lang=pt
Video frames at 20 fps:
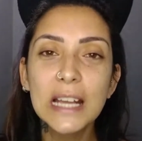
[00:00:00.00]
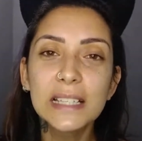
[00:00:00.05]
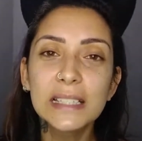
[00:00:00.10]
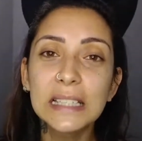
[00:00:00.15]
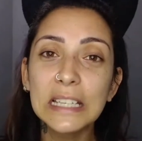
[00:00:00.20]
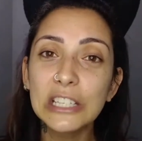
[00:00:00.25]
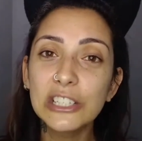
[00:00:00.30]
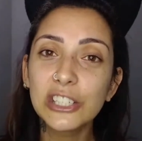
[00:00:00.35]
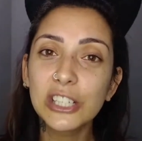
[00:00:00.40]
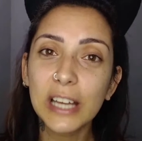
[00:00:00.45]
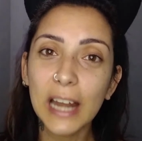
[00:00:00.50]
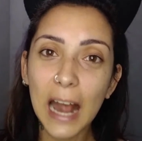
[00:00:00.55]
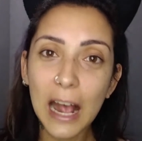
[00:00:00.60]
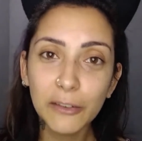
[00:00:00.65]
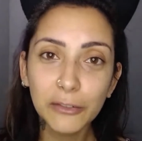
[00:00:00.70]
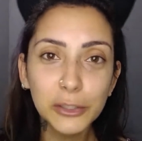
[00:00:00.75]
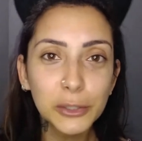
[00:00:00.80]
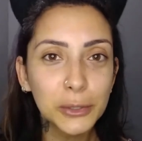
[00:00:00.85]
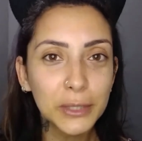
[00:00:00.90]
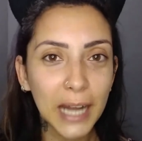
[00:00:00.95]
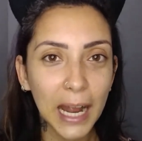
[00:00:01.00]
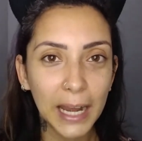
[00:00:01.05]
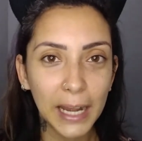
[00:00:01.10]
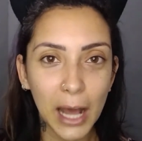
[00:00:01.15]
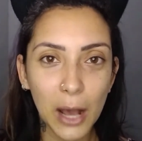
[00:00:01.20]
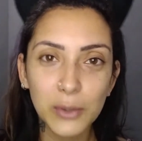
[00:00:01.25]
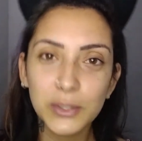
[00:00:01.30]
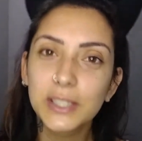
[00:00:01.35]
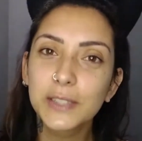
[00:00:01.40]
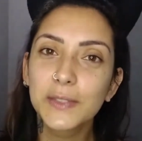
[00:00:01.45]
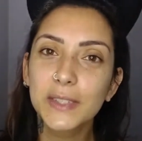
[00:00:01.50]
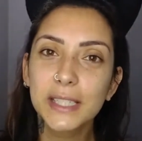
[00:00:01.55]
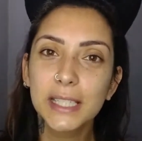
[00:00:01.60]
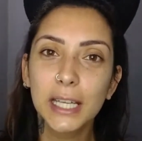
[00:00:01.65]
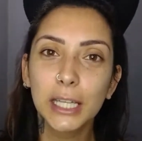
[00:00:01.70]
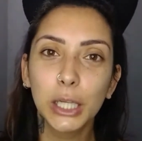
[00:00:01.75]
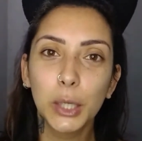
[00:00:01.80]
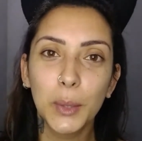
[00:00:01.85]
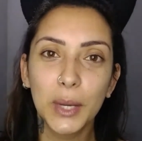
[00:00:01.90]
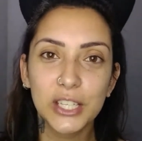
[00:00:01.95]
se inscreve no canal se
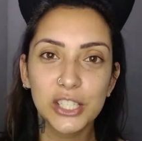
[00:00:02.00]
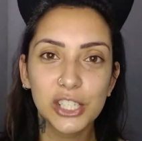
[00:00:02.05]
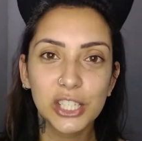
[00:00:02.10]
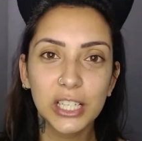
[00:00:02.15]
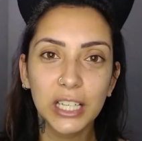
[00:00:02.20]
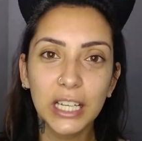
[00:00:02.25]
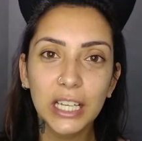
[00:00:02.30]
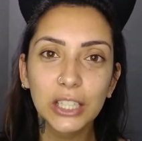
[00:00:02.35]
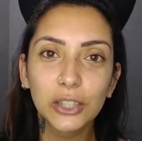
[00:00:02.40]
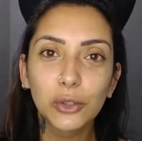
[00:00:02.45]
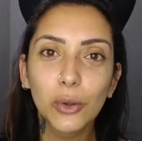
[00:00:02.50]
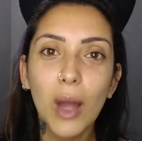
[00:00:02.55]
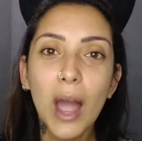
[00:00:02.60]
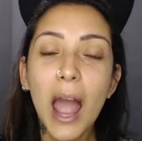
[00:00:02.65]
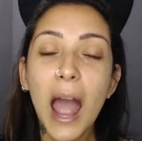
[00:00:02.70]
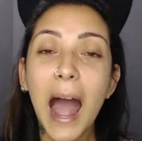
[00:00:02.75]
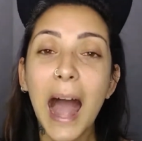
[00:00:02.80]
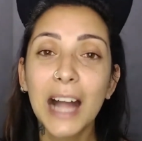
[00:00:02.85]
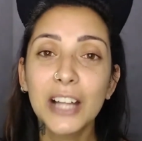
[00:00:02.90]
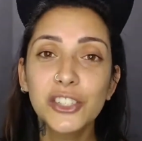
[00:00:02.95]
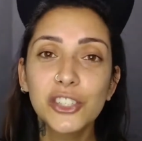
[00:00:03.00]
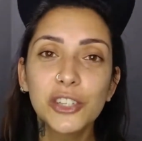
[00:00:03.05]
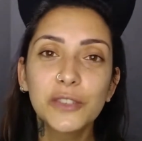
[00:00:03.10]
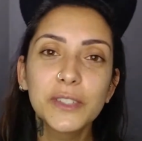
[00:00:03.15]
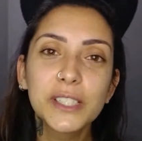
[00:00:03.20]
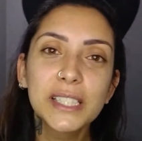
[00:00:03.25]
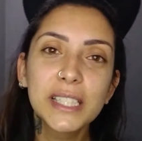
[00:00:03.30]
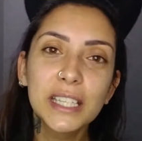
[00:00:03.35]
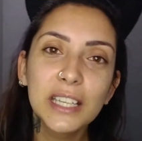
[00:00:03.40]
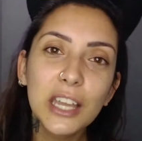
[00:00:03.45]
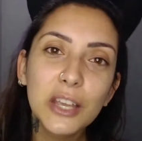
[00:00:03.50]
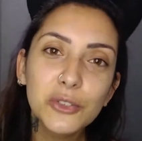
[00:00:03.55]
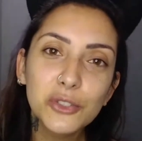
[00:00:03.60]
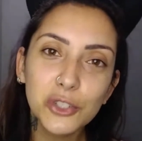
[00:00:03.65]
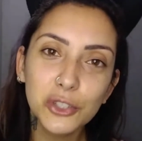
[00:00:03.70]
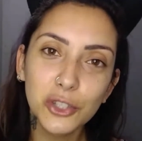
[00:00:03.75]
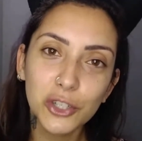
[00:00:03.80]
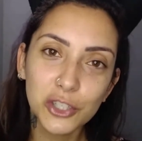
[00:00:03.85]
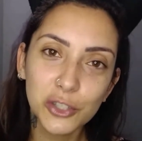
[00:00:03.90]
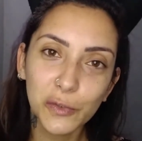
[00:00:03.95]
você não é inscrito, ativa o sininho de
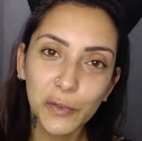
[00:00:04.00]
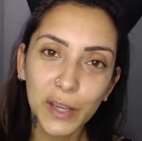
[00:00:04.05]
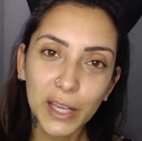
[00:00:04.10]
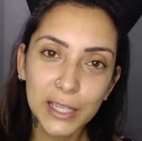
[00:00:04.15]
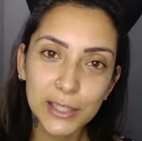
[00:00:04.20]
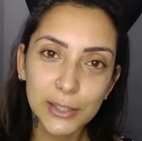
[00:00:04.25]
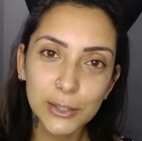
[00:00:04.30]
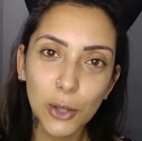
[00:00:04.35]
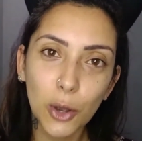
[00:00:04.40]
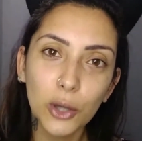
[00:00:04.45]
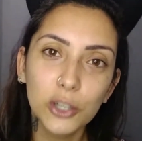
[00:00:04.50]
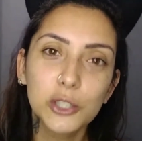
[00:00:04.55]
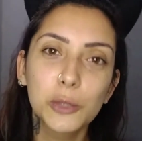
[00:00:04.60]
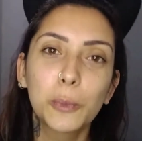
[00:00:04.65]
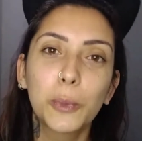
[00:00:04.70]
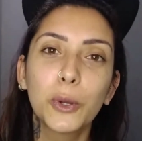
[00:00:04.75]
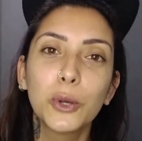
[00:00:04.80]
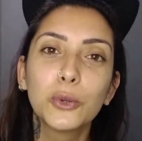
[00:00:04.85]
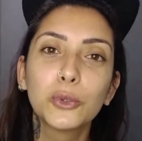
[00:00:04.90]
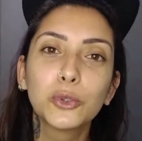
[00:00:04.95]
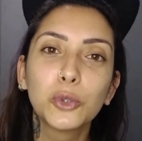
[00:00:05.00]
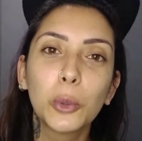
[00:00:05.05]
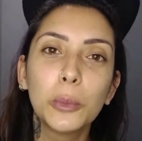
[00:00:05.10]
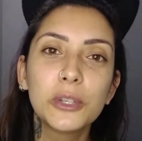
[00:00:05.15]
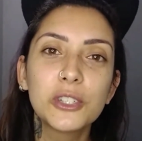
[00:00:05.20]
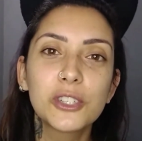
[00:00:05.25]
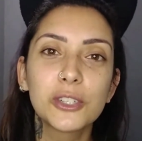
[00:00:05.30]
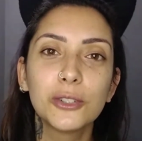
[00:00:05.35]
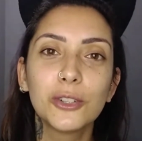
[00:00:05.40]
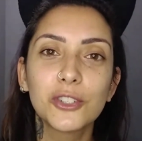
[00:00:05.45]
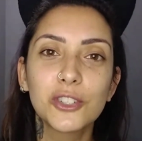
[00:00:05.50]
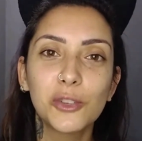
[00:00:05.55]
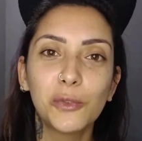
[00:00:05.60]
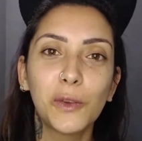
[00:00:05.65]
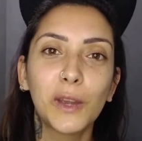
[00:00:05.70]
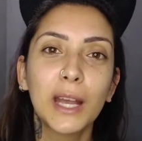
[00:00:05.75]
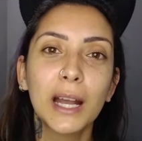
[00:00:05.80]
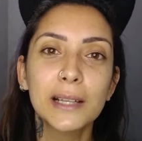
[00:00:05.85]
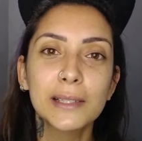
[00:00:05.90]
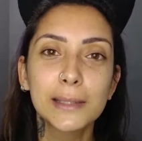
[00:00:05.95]
notificações para o YouTube te
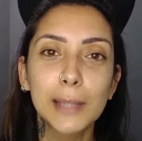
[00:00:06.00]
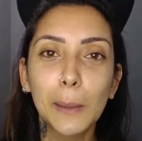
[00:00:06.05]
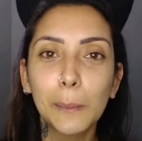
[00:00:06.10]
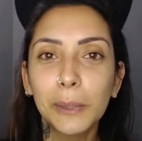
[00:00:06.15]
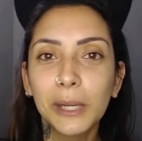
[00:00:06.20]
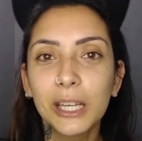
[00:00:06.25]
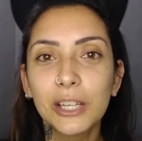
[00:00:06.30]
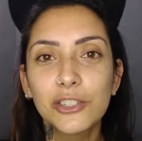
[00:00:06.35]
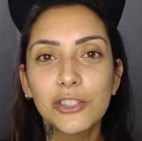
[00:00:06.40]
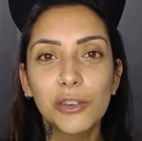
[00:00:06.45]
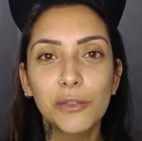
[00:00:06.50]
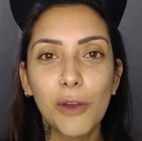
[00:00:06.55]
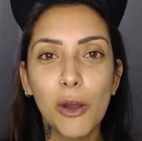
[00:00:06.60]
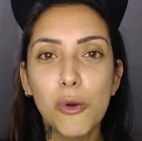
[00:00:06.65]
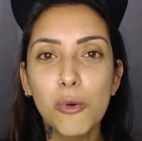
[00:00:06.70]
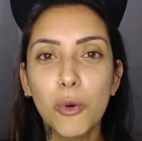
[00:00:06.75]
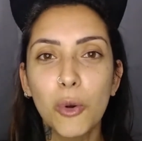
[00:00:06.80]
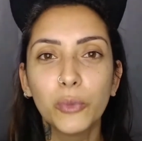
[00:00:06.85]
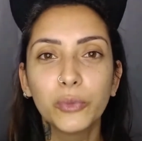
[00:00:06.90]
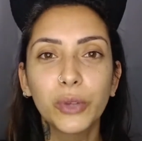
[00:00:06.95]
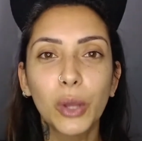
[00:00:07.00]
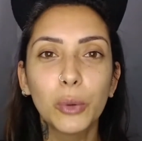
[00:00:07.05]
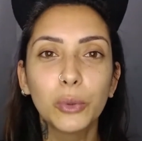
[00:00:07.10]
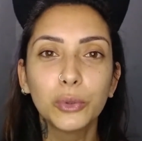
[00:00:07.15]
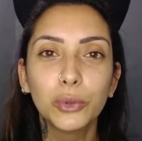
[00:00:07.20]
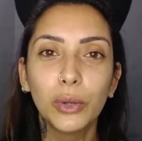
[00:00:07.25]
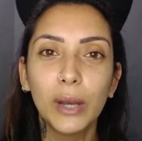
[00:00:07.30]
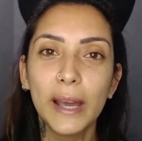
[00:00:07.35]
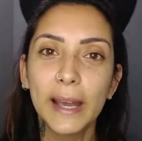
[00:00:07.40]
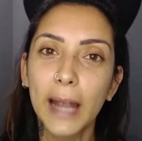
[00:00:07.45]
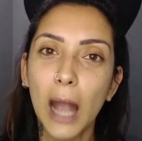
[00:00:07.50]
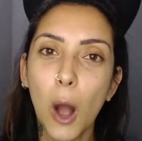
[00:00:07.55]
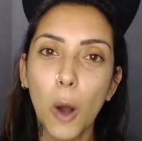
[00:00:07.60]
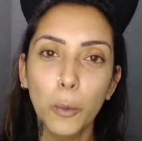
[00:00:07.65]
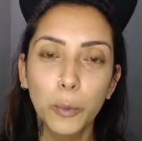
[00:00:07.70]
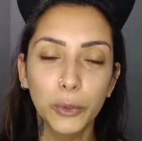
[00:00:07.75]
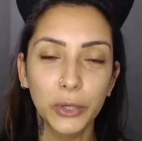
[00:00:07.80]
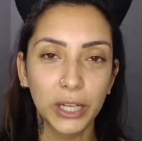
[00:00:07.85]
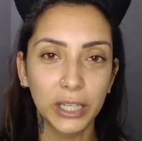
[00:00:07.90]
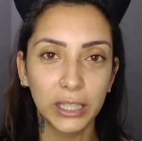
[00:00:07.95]
notificar sempre que tiver um conteúdo
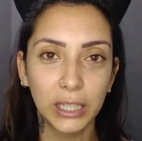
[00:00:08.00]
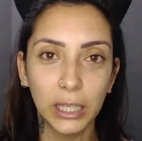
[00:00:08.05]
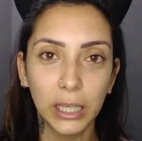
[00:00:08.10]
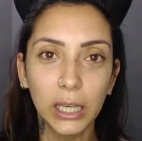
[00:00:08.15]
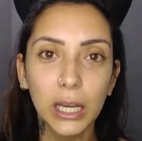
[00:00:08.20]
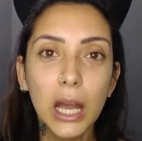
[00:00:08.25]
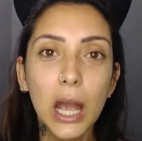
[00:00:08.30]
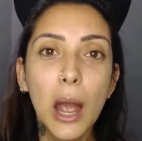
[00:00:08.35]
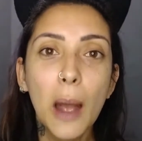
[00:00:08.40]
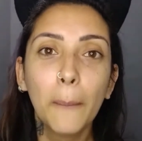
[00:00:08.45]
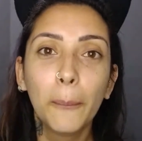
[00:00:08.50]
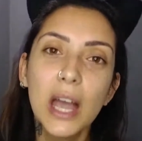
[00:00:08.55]
legal por aqui.